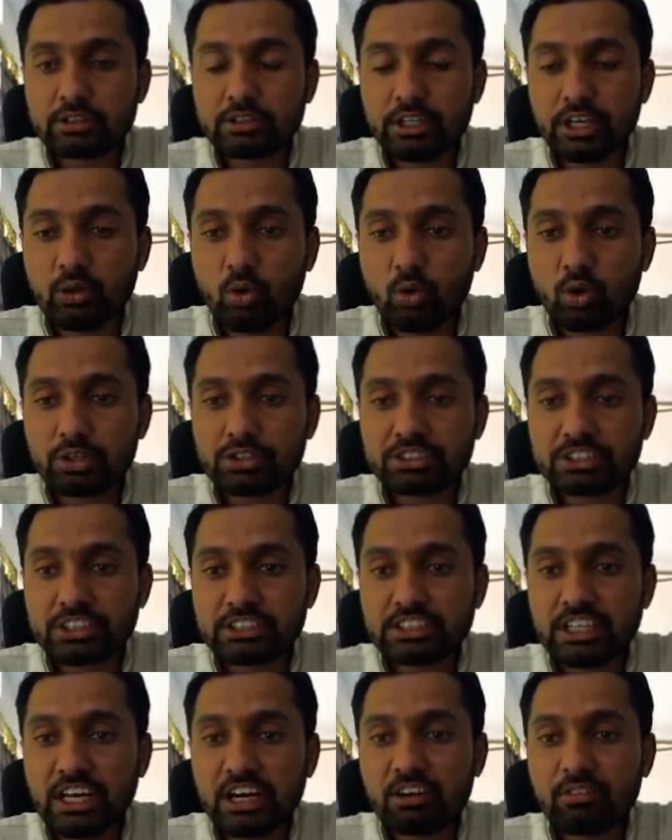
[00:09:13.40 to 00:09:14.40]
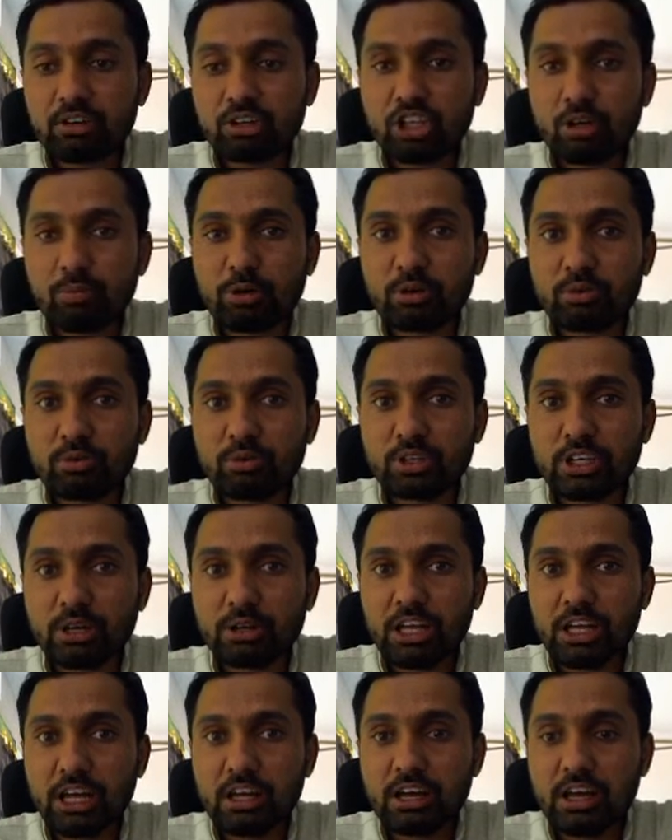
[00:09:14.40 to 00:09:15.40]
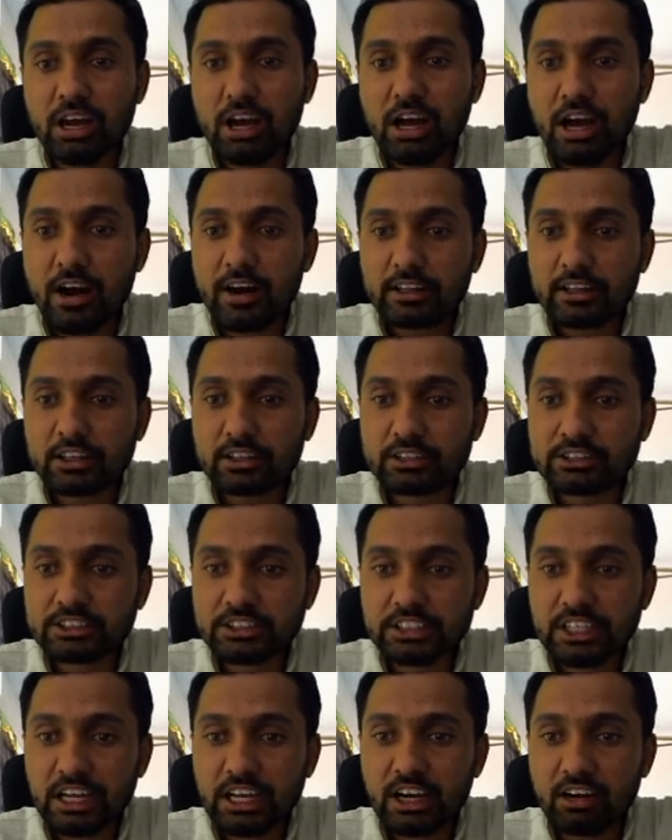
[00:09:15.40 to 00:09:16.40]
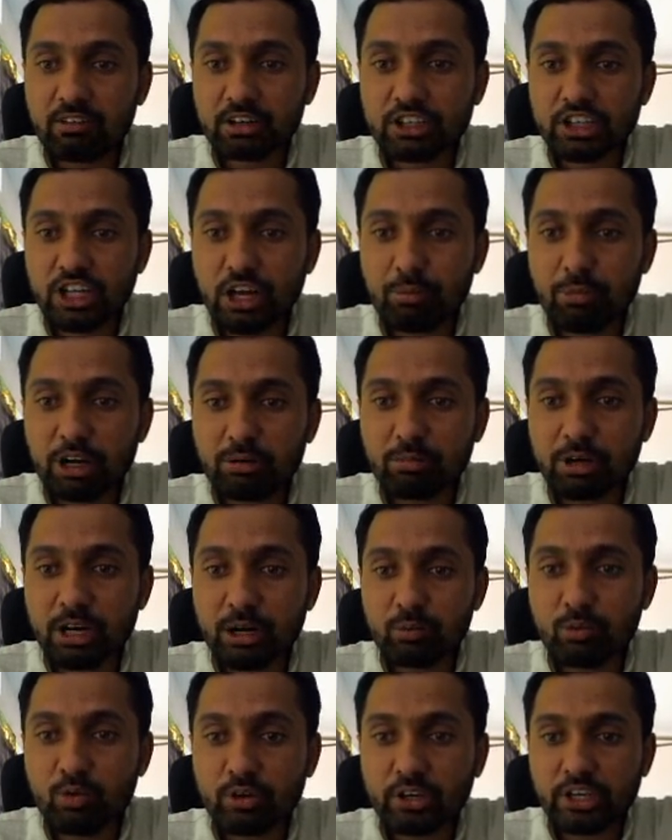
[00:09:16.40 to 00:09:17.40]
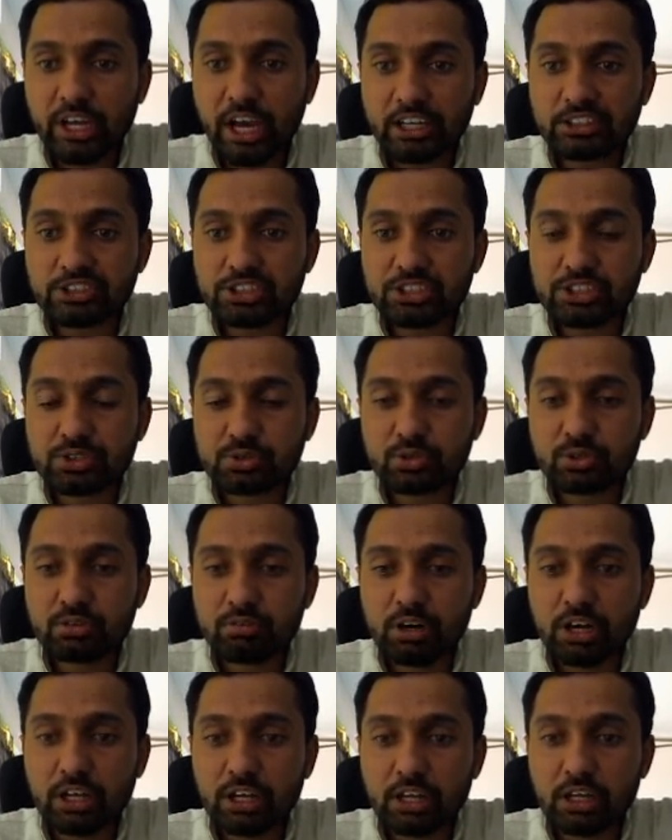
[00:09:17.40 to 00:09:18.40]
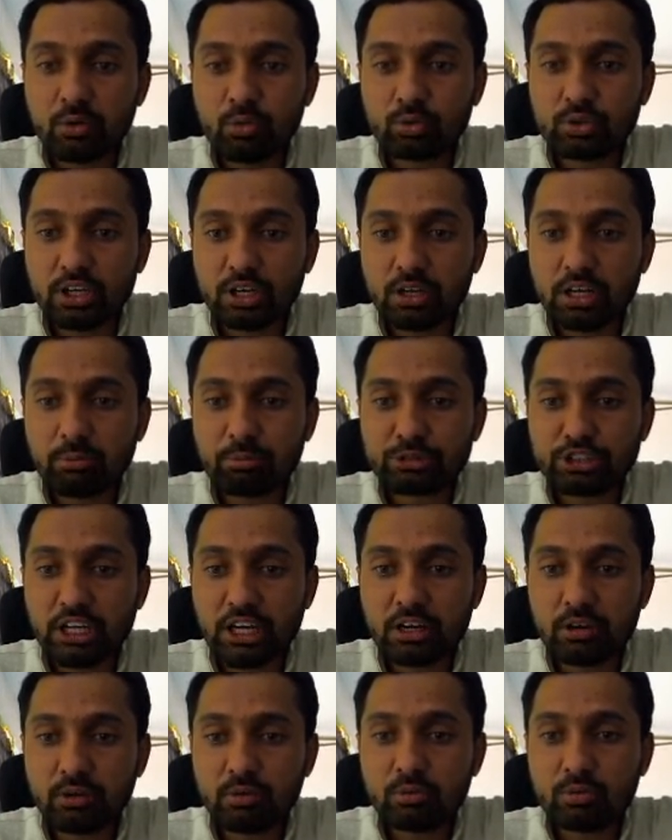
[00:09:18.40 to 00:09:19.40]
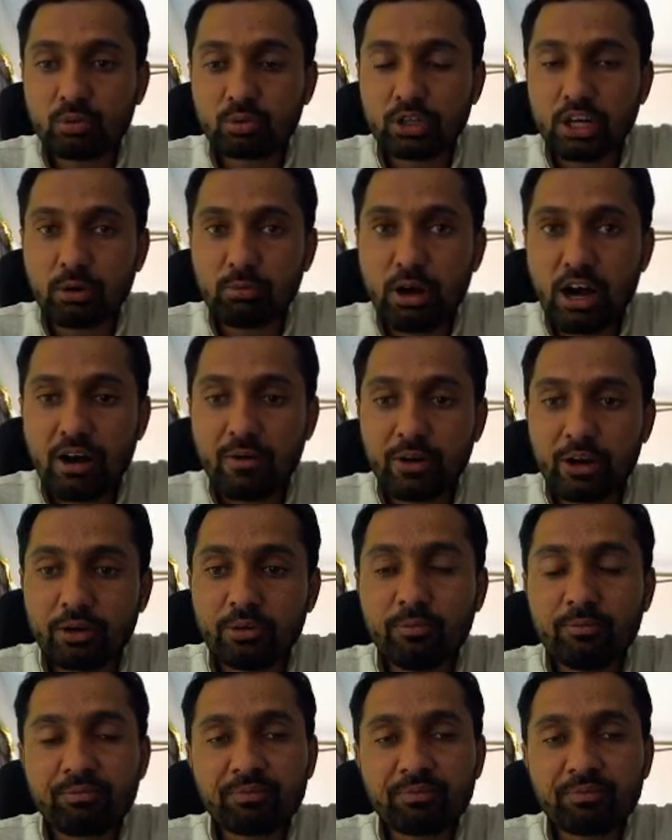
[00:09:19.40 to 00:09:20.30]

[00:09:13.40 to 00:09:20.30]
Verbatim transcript: ఏదో ఒకటి చేయాలని వాడు తపన ఉంటుంది కదా ఆ చేయాలని వాటి తపను మనము క్యాచ్ చేసుకొని వాడికి నూతన అంశాలను నూతన భావనను